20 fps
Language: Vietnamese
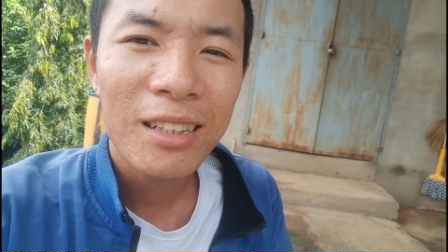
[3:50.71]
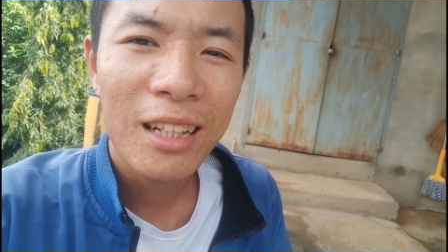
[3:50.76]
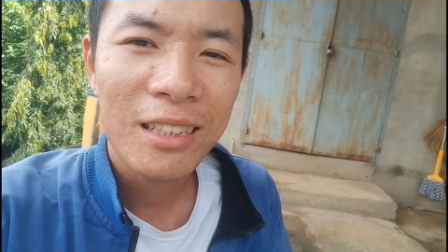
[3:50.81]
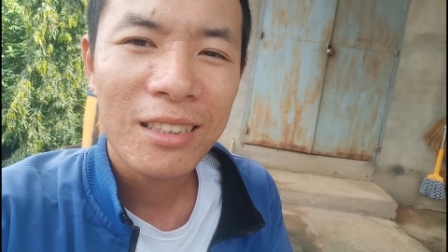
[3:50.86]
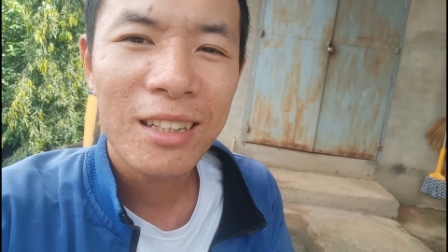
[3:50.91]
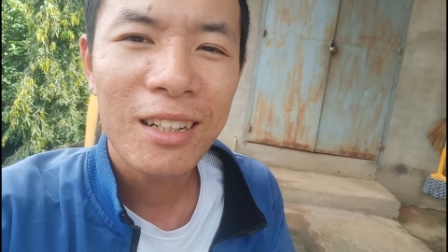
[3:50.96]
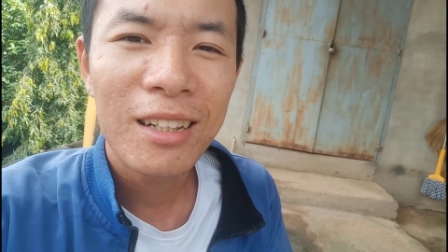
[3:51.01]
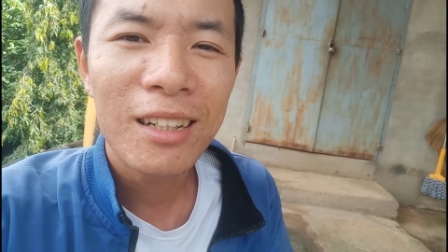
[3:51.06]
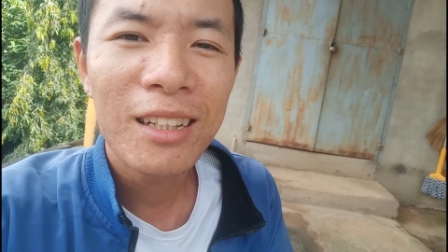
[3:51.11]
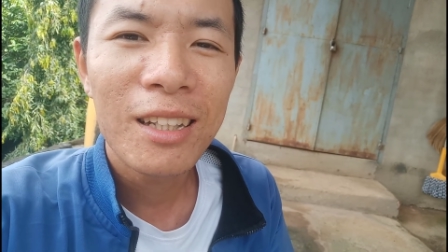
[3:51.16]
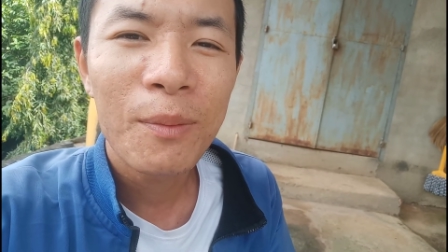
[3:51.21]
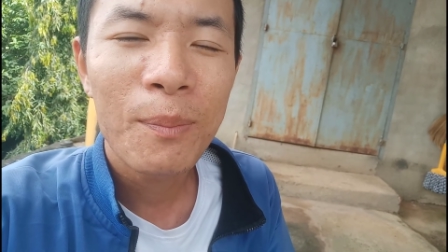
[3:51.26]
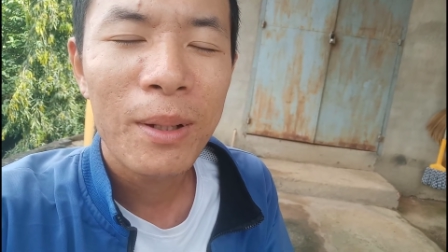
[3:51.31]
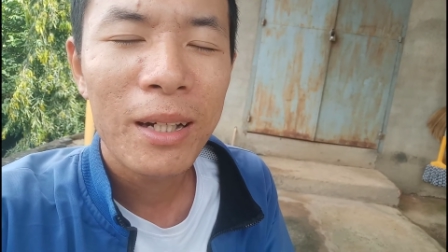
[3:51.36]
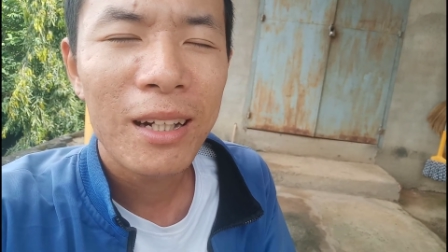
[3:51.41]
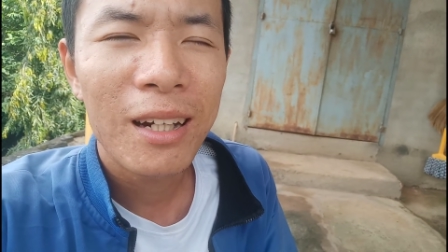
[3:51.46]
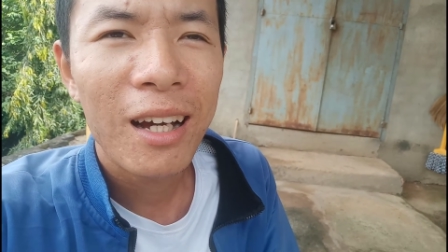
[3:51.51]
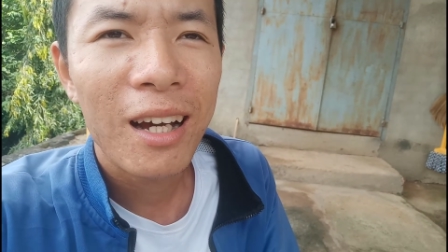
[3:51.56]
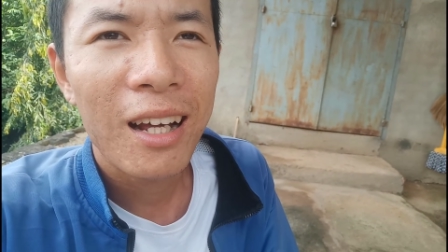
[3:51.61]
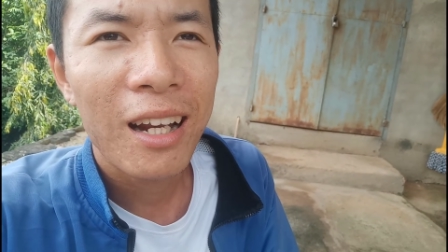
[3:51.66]
Thật sự thì
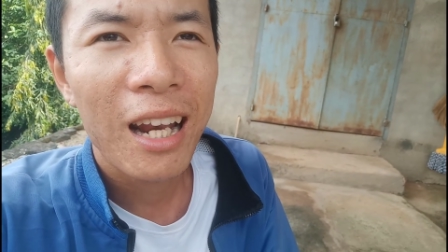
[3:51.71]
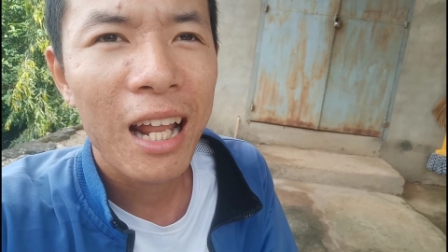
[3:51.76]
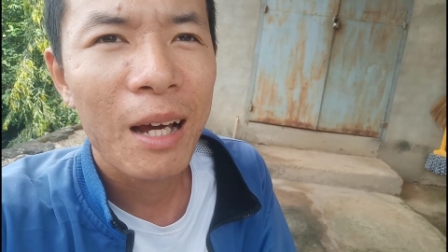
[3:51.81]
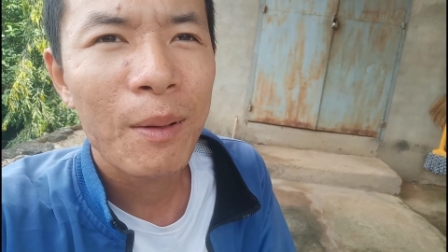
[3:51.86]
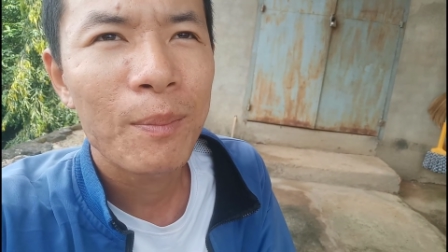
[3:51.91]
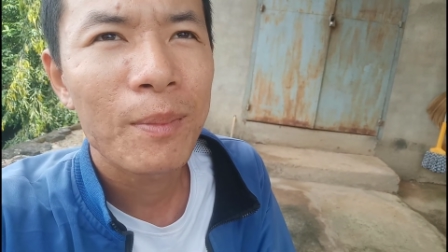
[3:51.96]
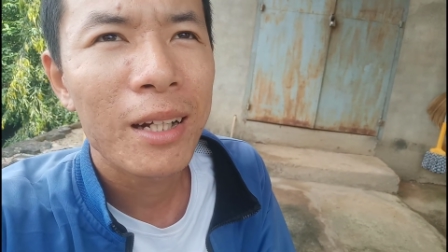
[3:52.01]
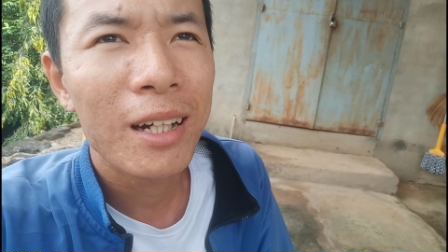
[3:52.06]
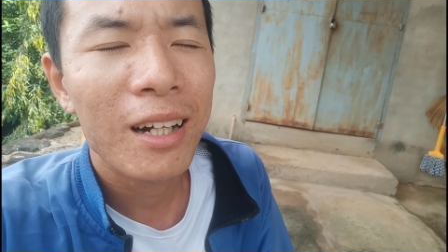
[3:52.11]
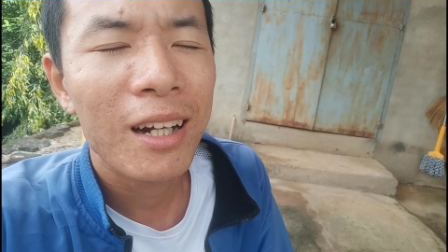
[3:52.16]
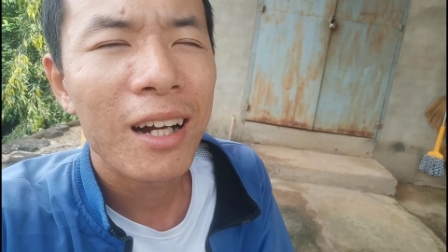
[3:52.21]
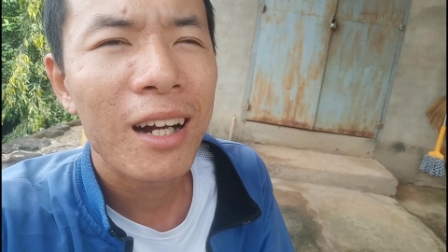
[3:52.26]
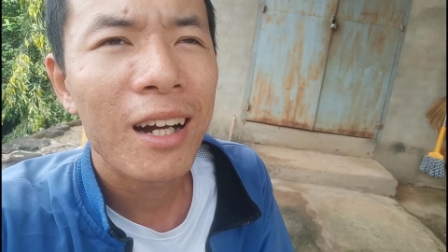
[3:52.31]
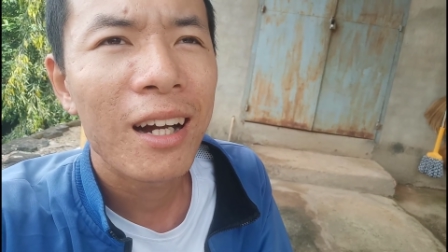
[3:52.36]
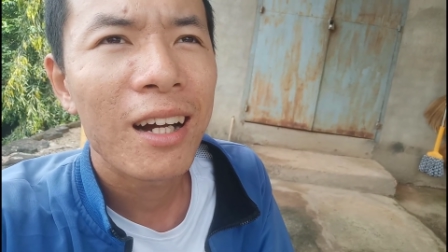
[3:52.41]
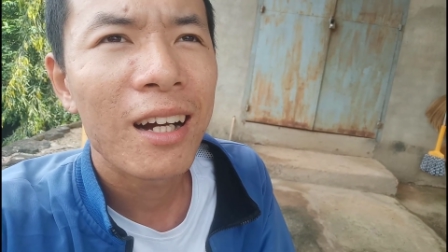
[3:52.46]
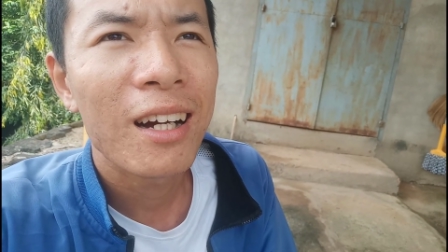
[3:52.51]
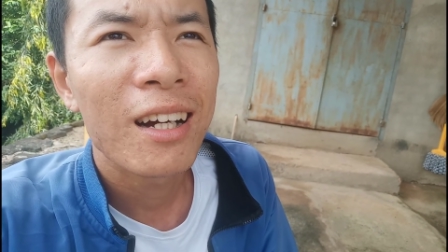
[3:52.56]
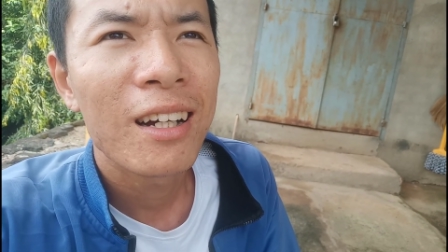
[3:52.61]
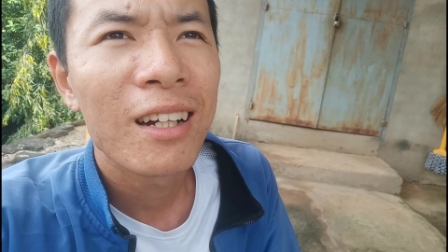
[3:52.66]
mình làm được
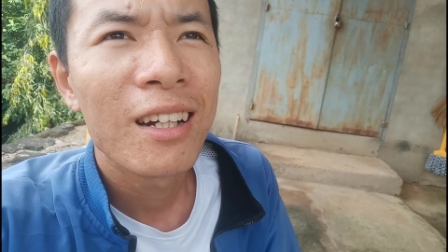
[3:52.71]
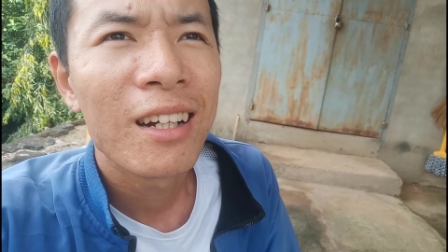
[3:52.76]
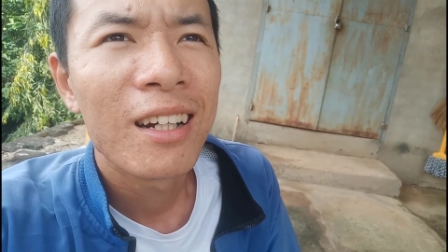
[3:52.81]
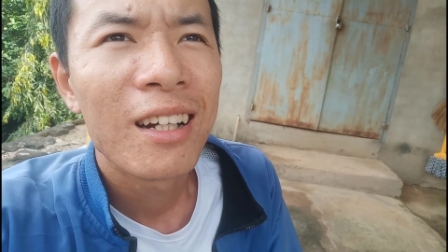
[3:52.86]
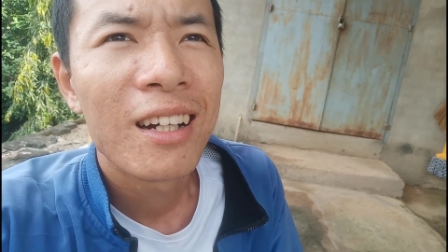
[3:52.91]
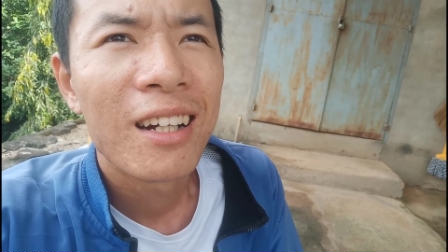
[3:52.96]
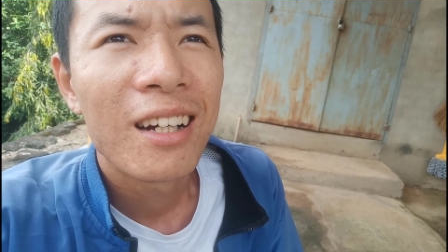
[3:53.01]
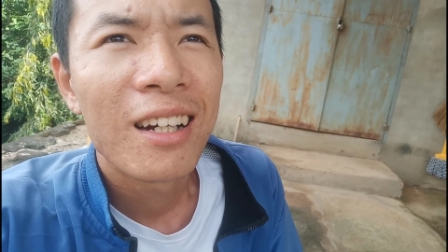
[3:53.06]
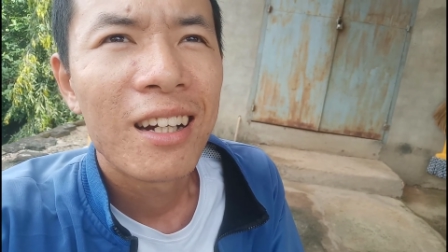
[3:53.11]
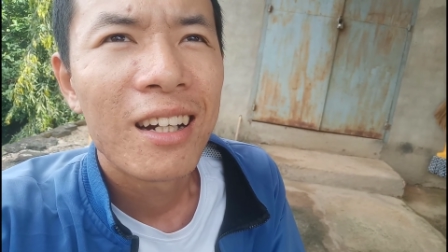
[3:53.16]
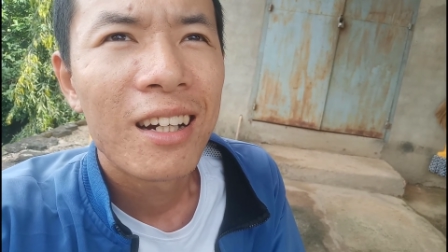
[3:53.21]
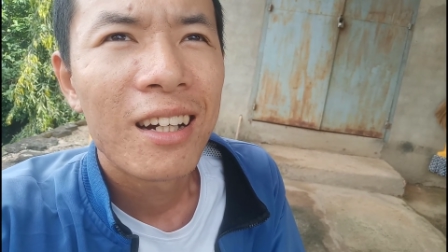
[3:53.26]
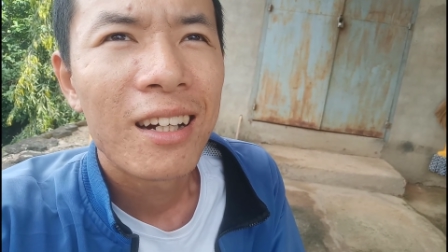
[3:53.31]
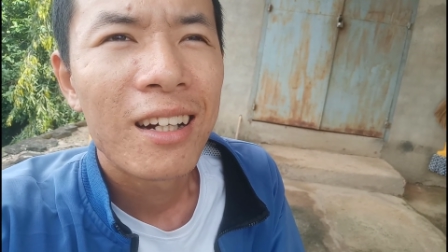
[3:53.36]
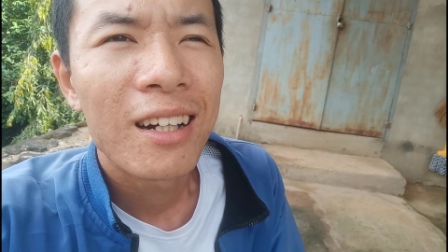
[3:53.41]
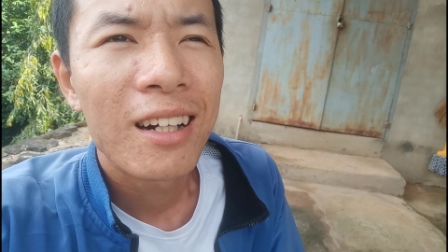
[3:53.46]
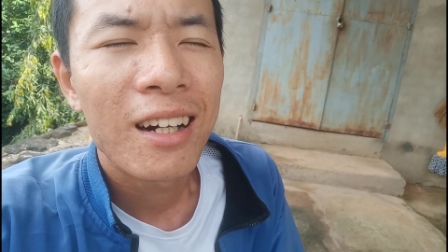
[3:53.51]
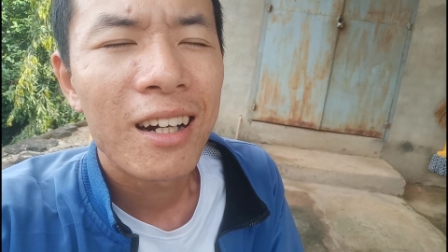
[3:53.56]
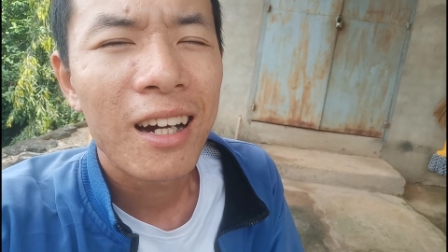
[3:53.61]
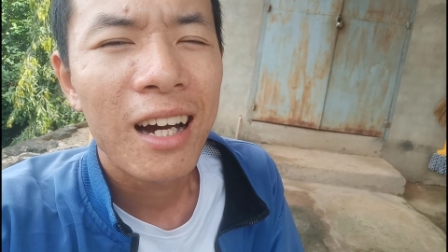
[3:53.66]

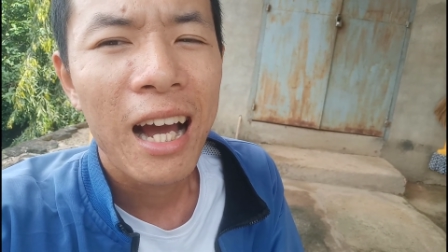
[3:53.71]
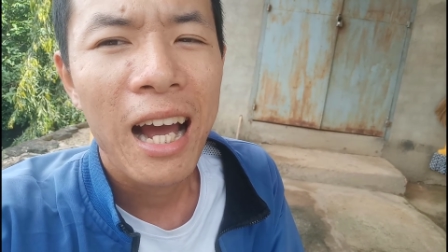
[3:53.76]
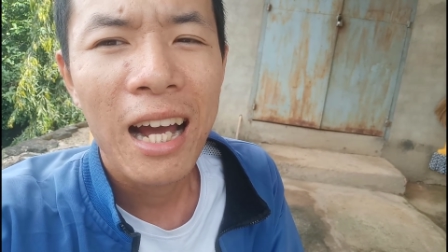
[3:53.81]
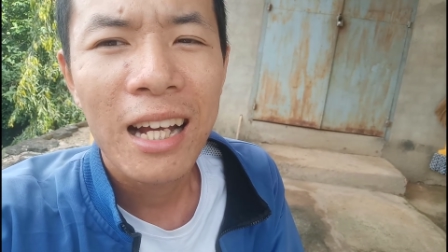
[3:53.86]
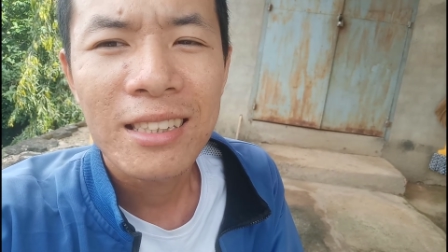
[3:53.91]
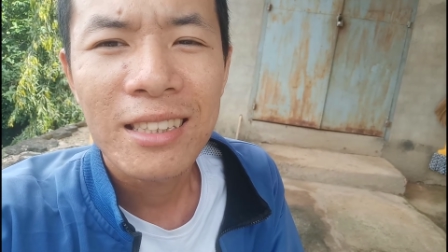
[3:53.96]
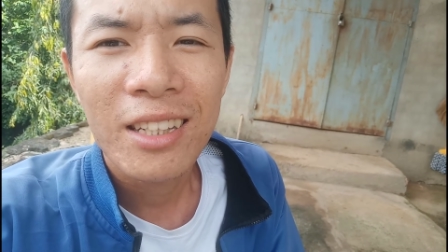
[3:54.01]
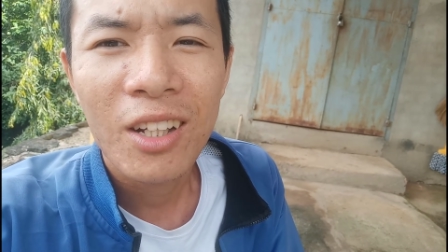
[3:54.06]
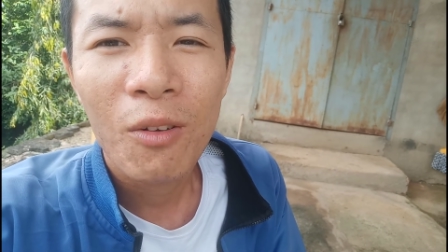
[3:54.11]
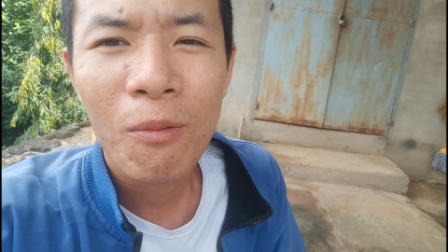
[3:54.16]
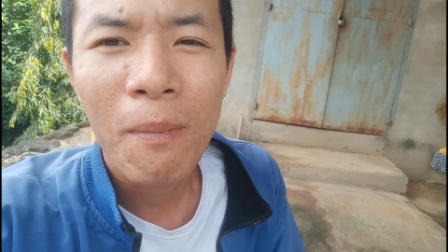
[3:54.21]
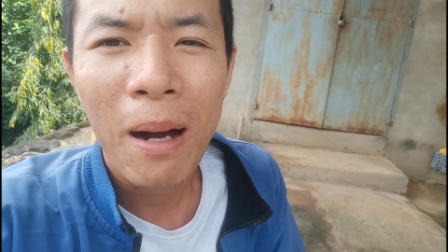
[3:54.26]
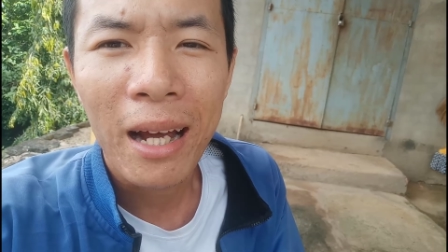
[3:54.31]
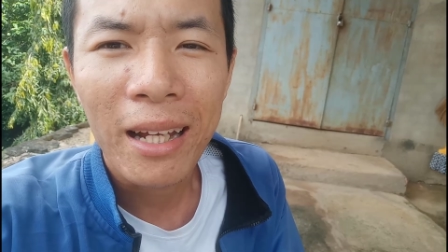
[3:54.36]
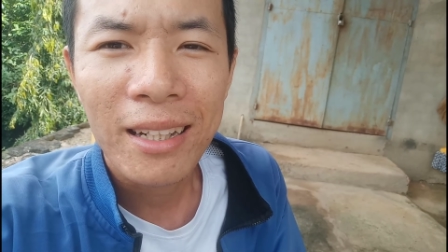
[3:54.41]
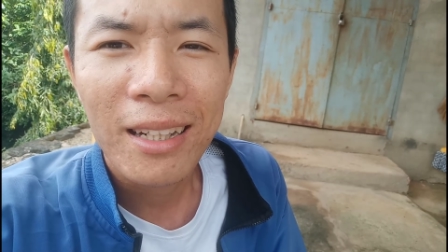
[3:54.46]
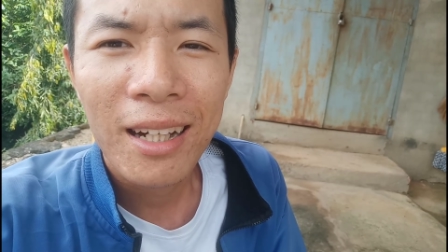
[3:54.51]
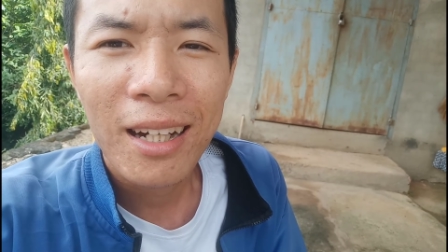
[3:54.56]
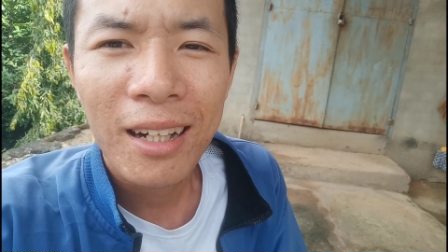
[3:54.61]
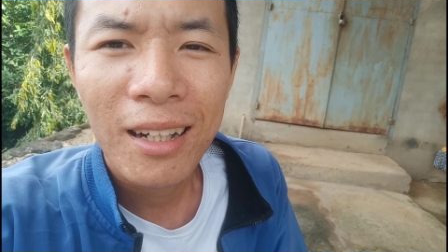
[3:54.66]
À, hai triệu
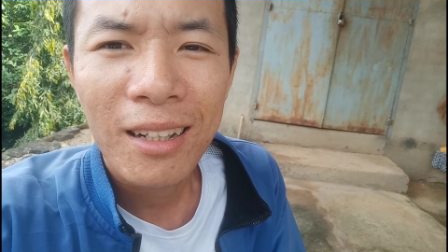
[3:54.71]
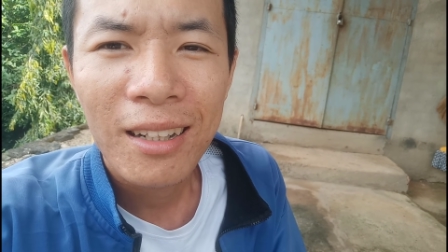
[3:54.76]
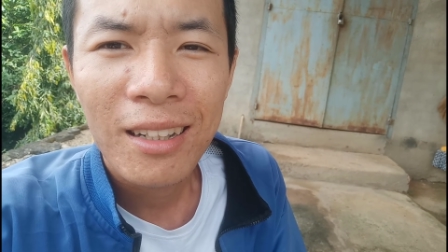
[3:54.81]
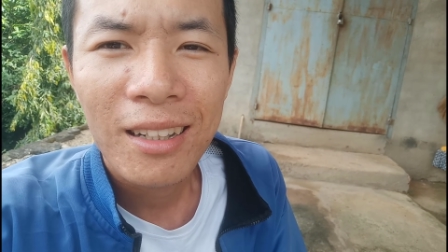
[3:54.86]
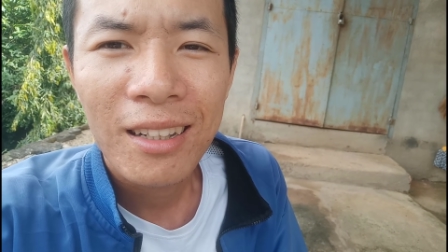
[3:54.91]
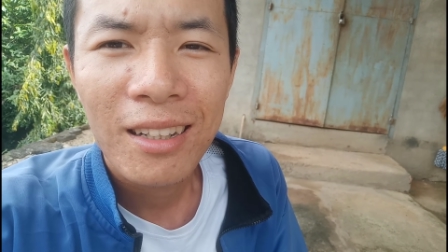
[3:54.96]
bảy cơ,